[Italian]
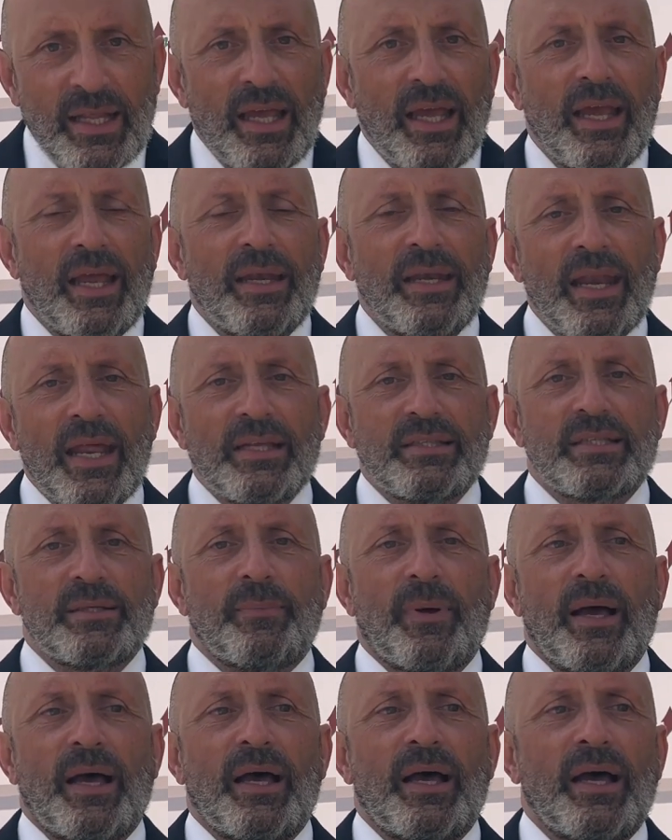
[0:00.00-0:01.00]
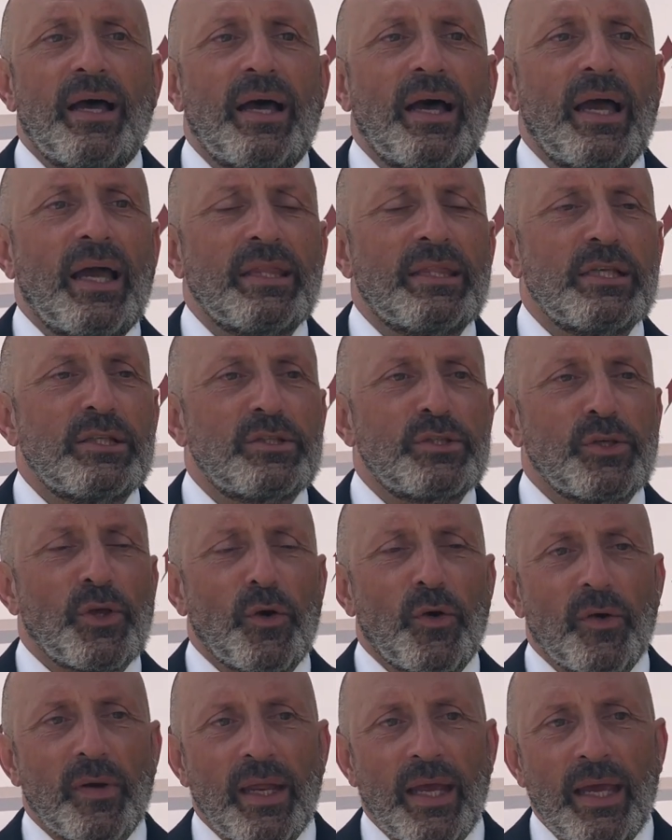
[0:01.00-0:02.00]
ennesima
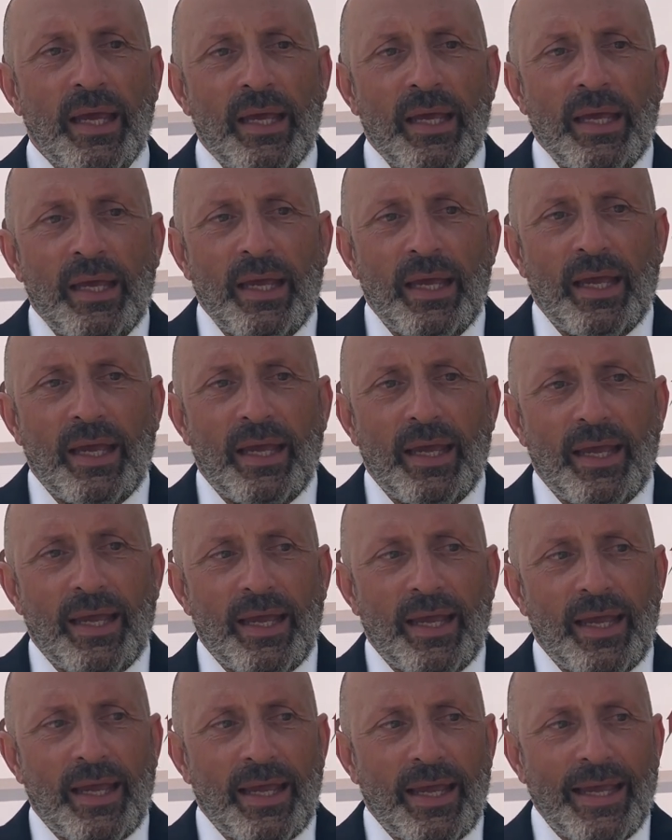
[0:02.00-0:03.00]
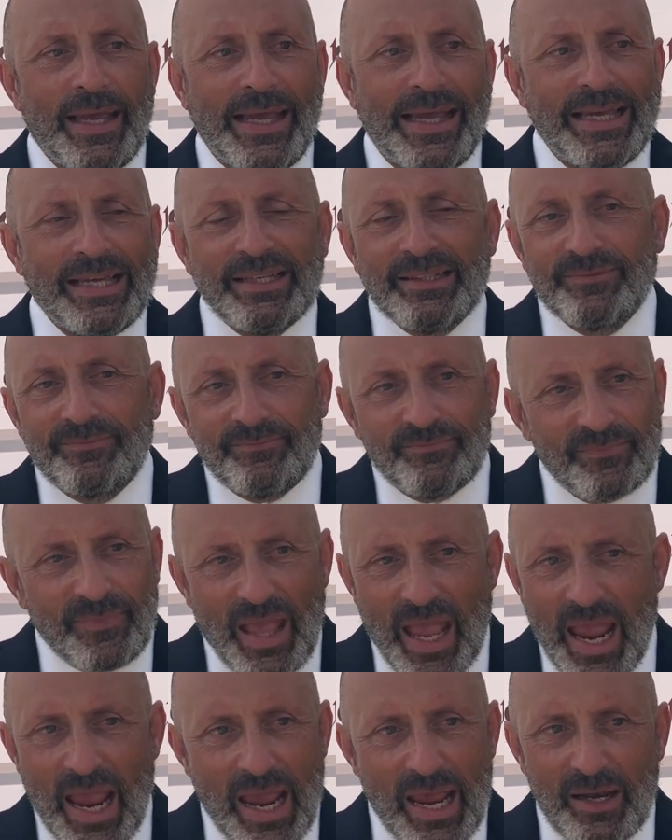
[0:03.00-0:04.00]
edizione eh,
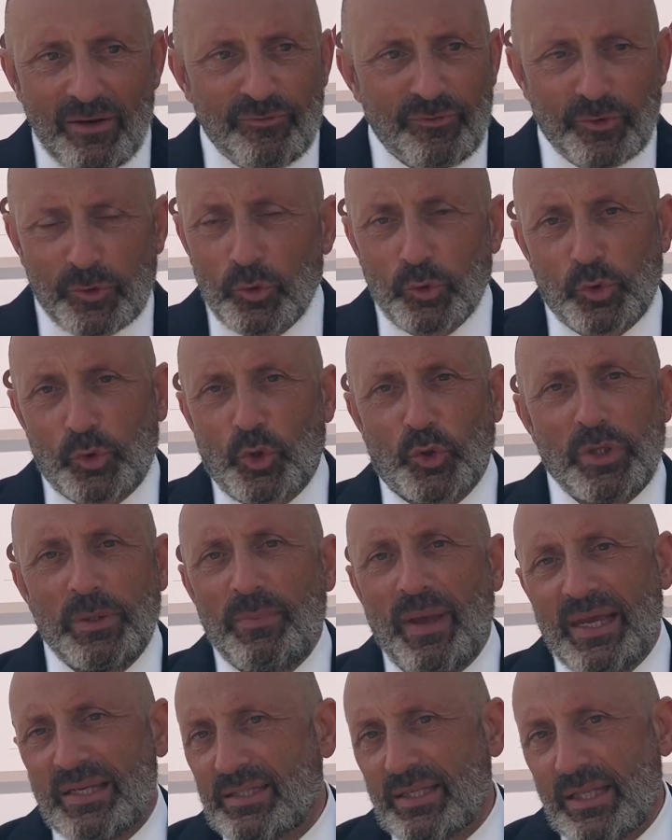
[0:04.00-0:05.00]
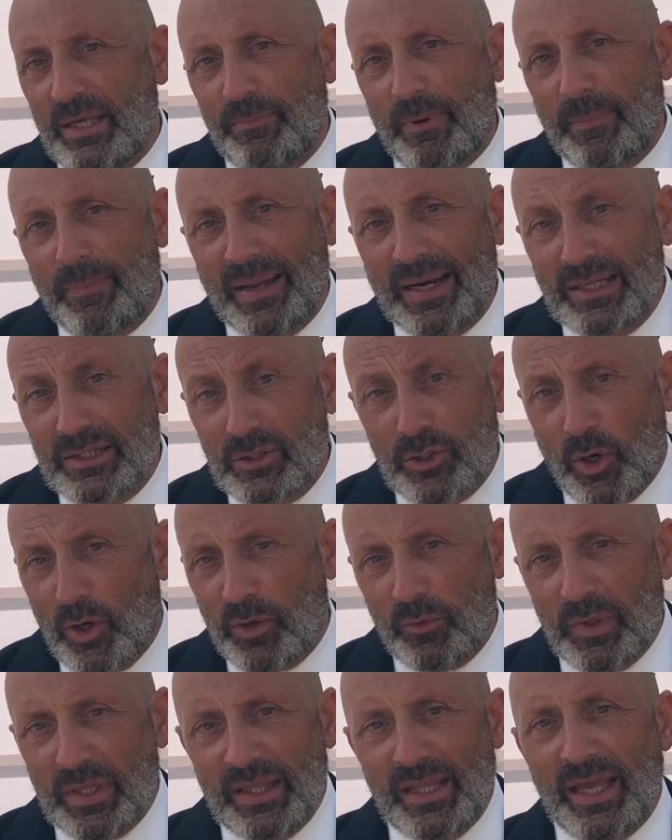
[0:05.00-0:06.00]
è il frutto di mesi di
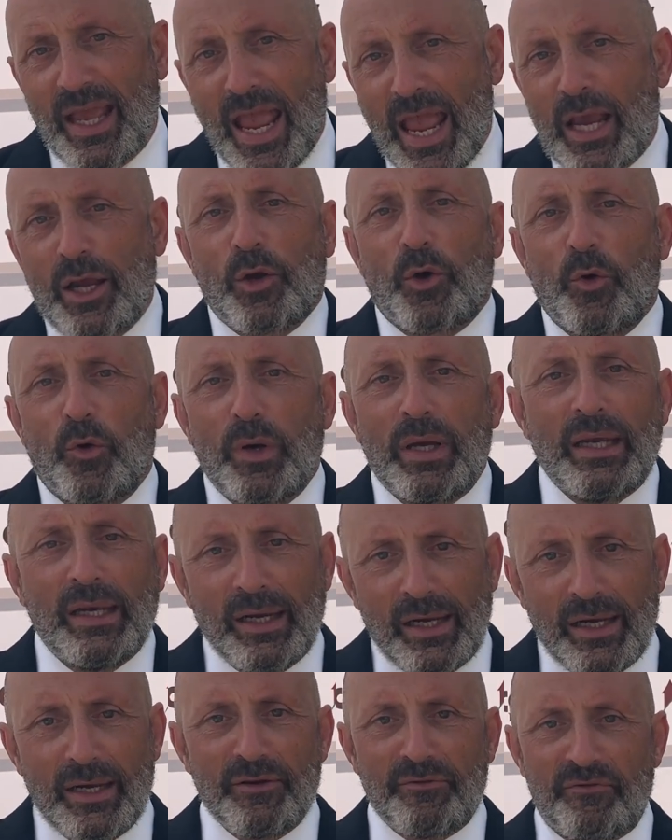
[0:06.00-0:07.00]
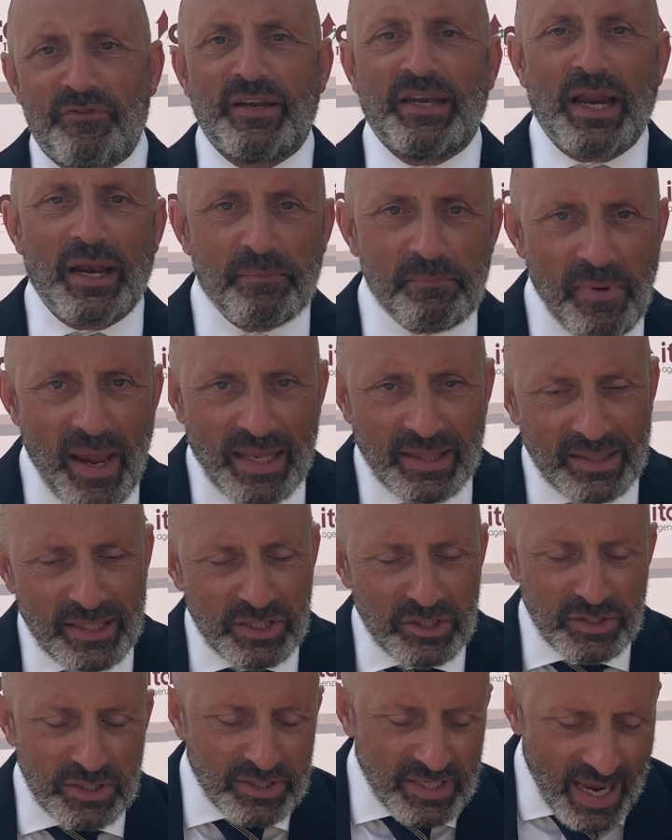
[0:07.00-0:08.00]
preparazione, quindi ecco il
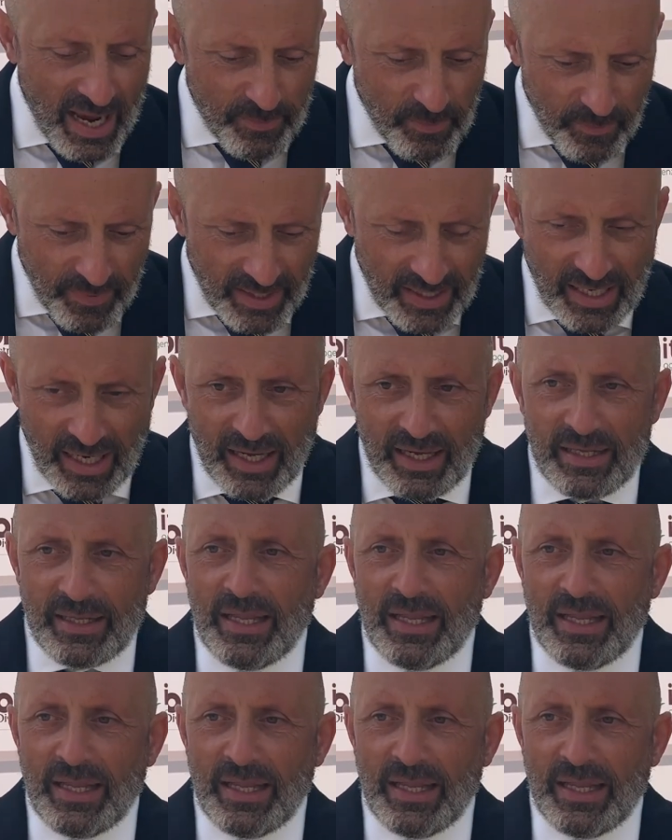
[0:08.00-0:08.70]
finalmente ci siamo perché